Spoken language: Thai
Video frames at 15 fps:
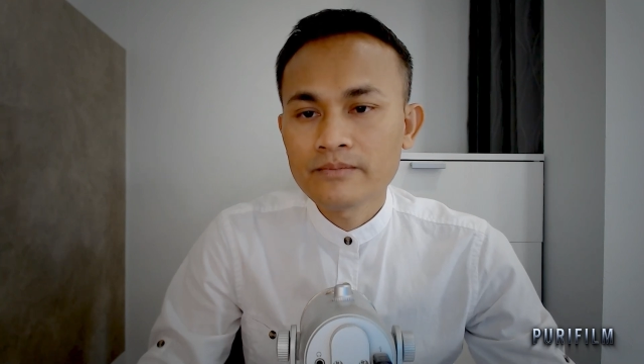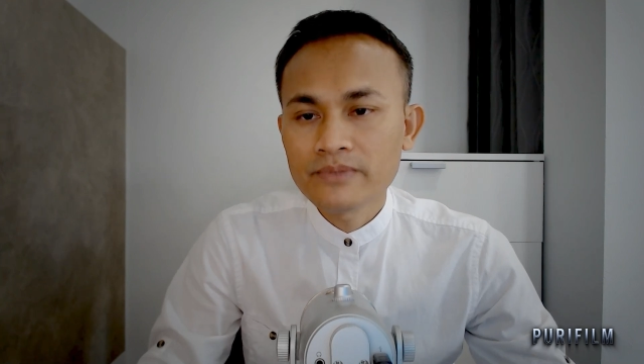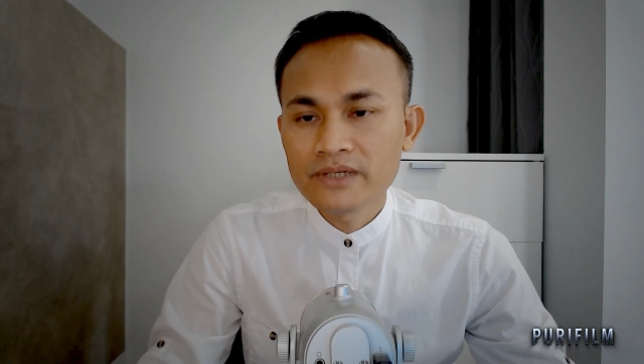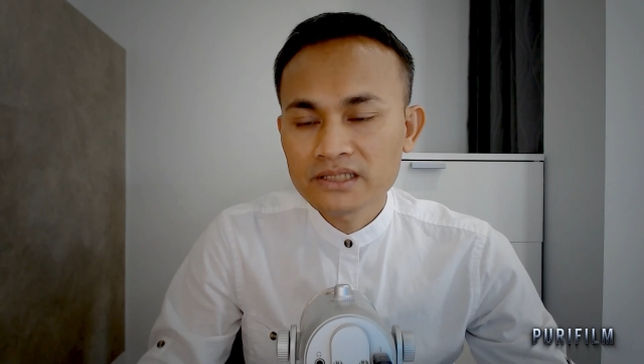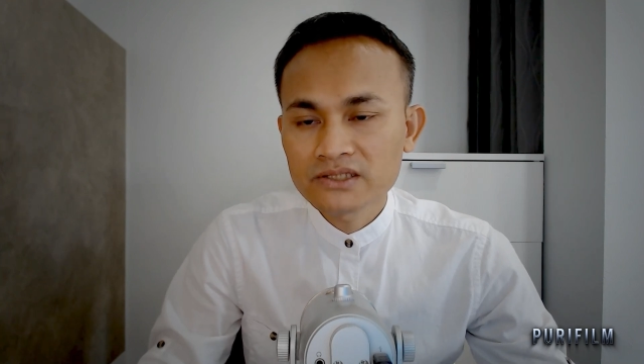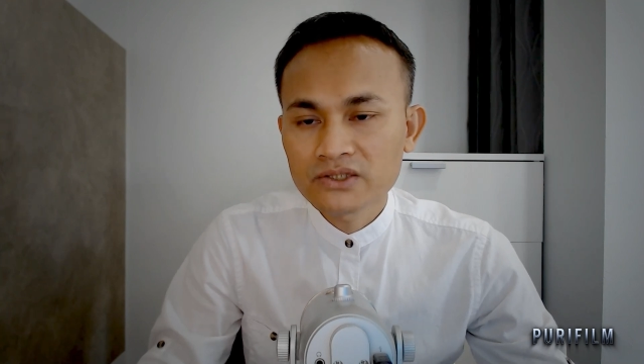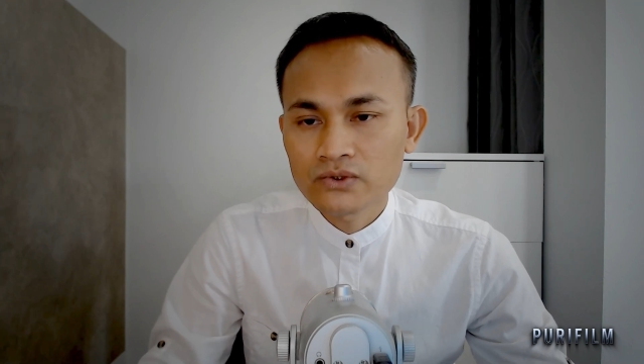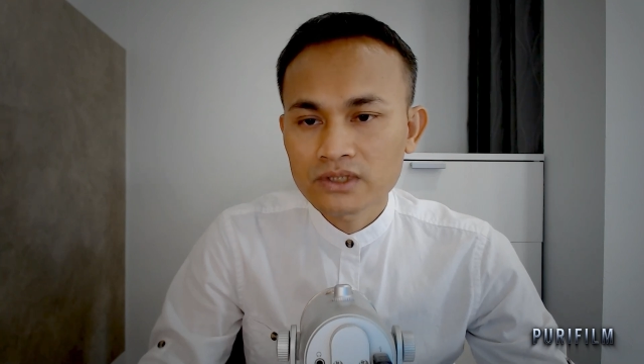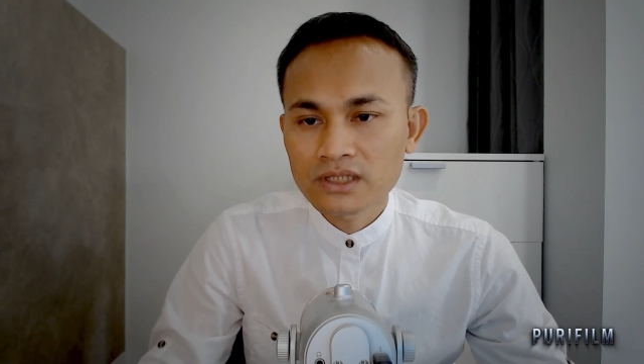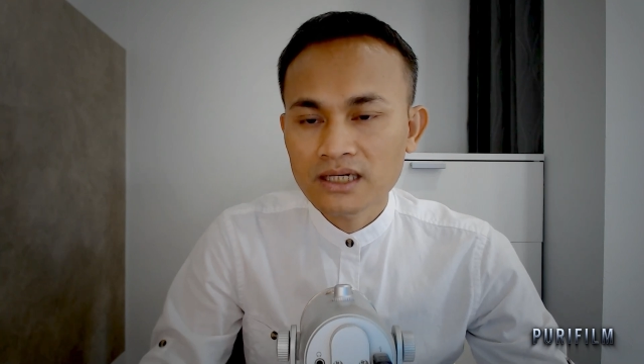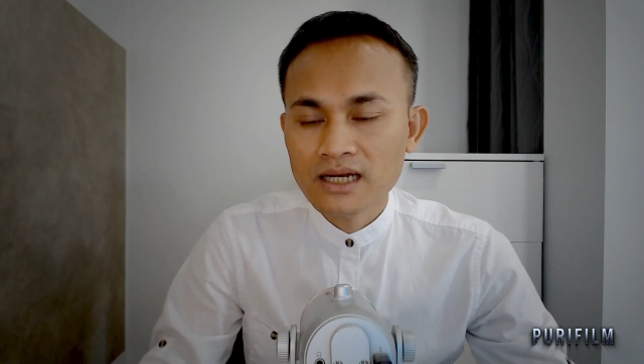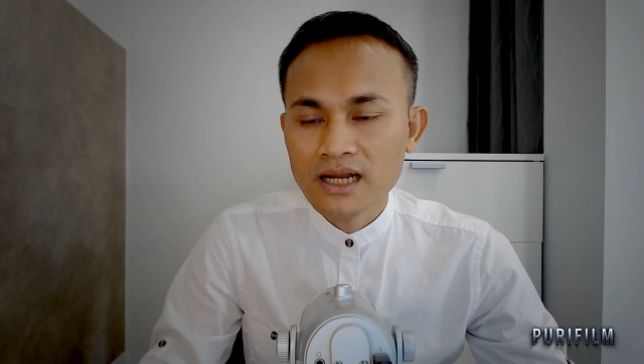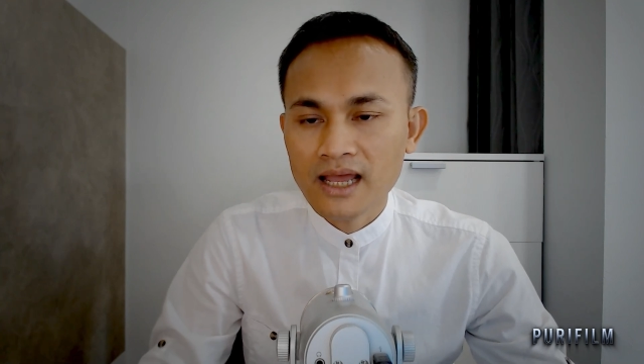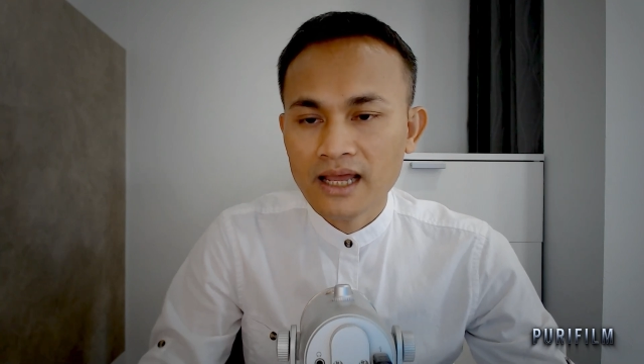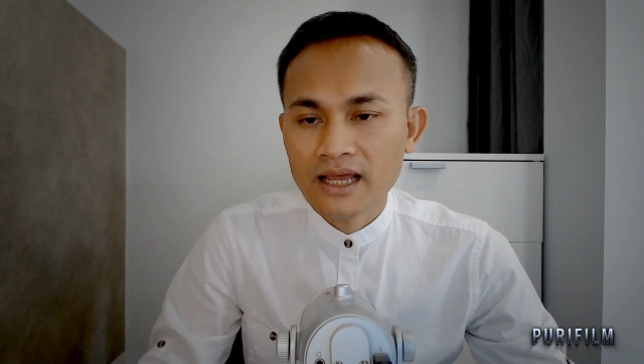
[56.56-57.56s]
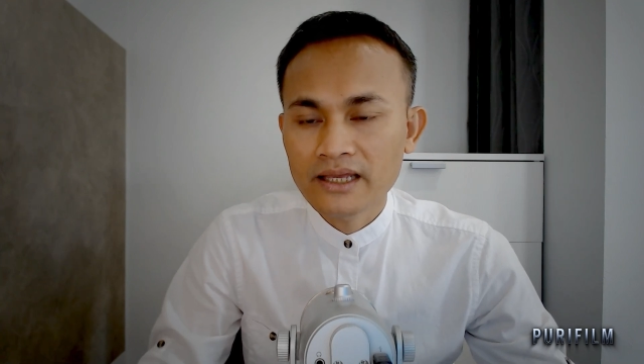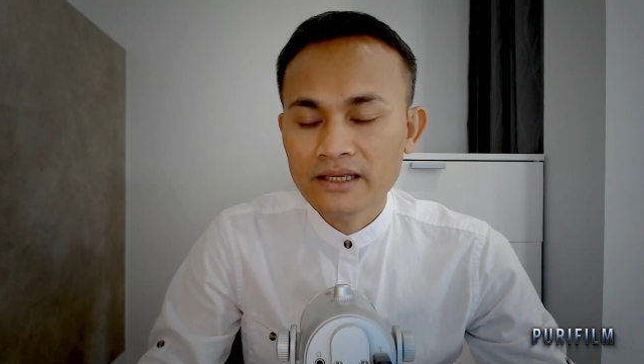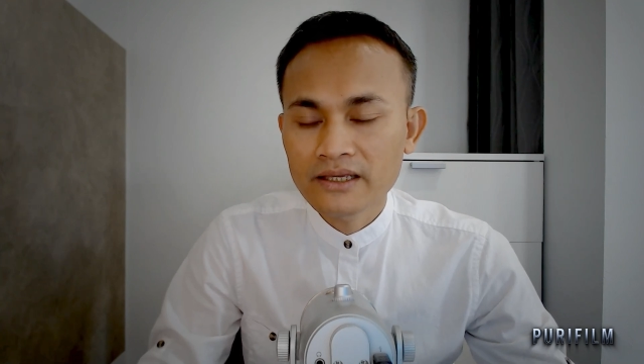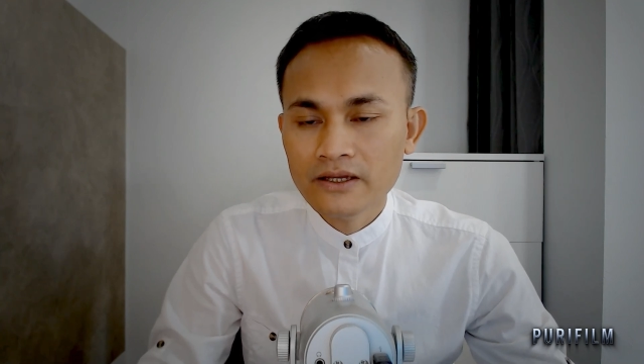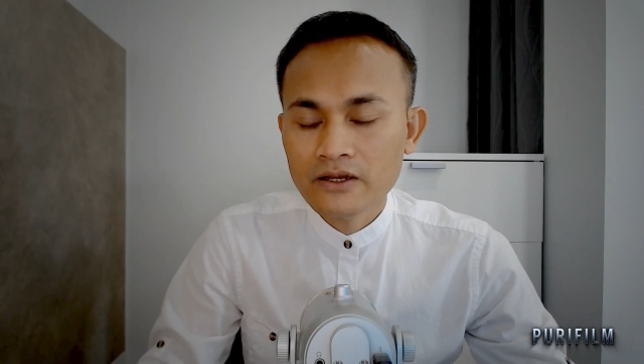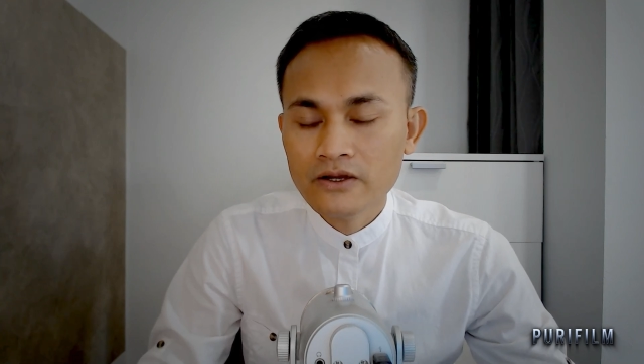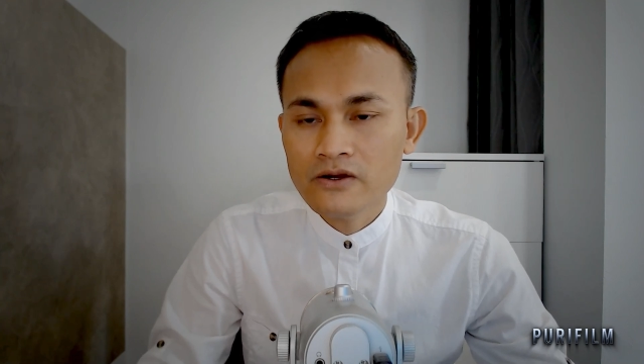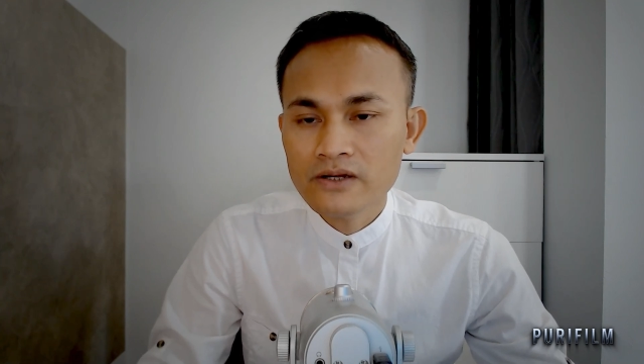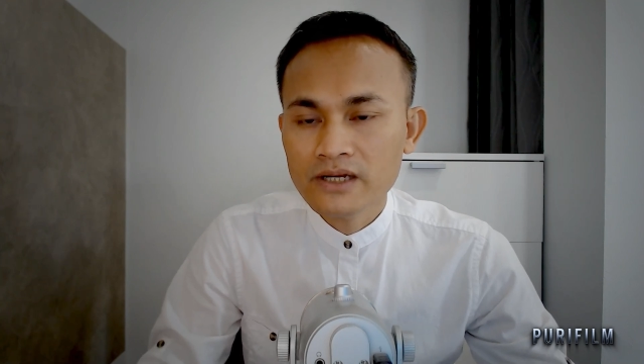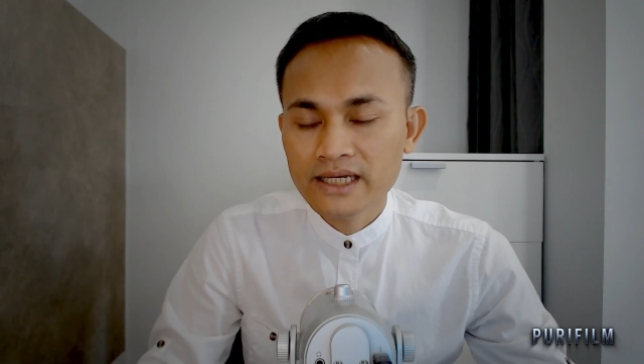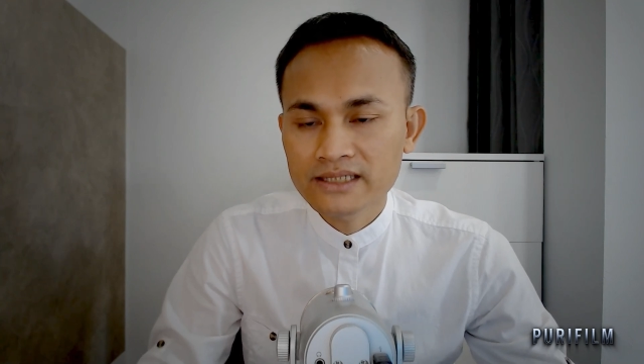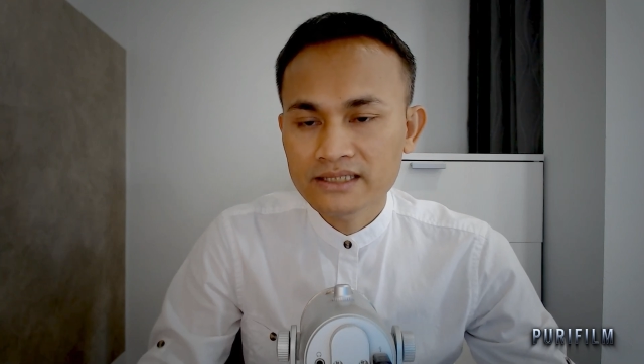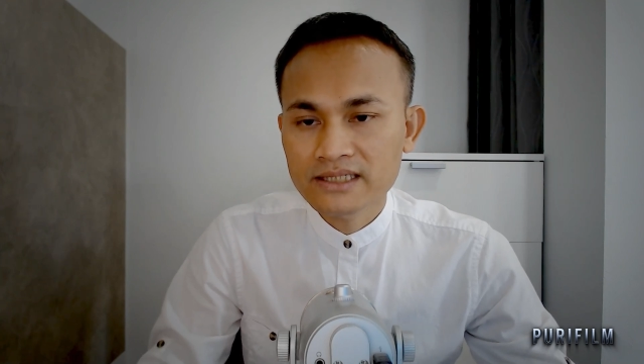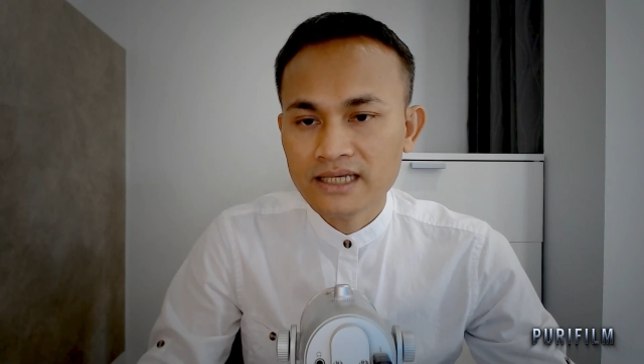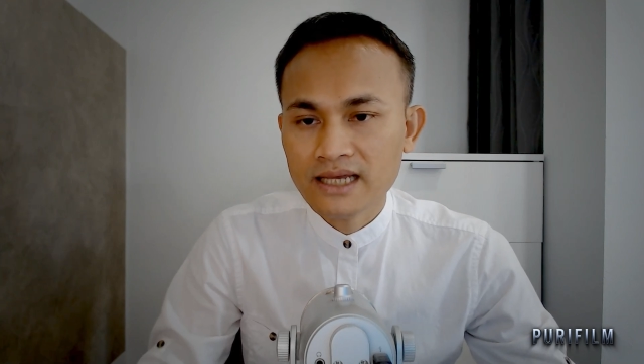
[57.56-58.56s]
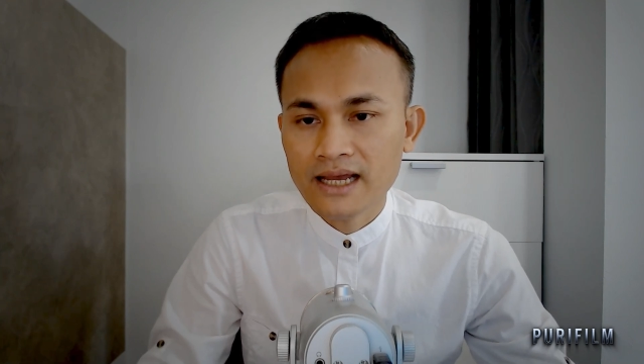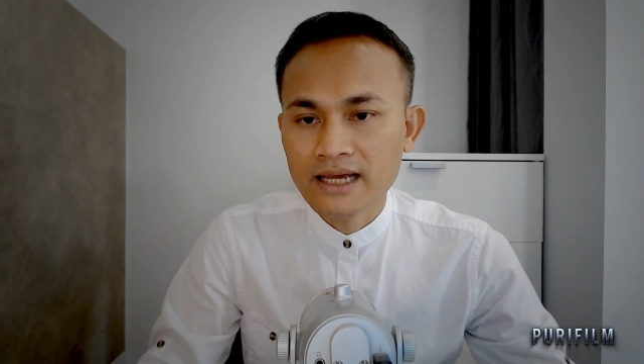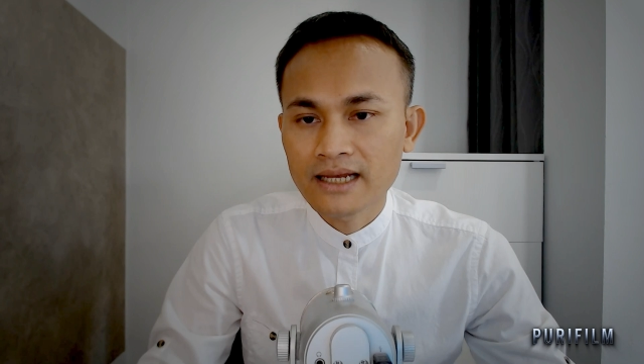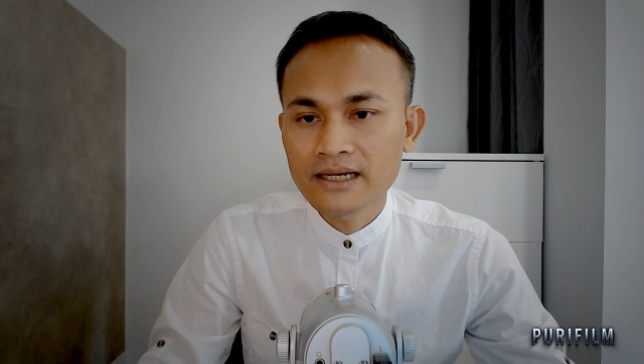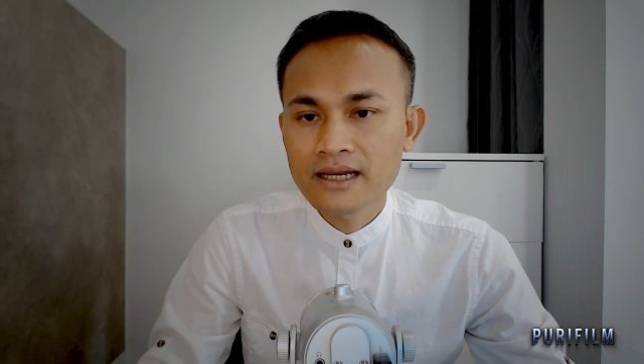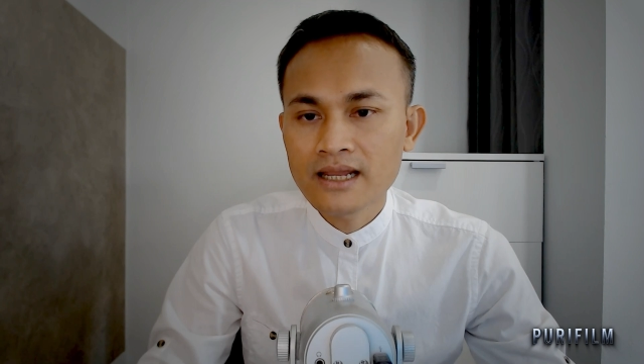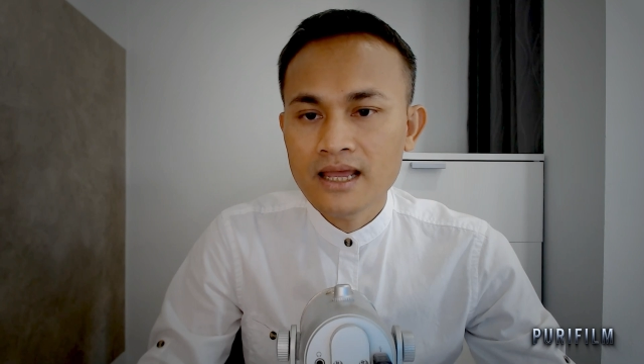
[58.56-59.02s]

ภิกษุทั้งหลายก็แก่นสาร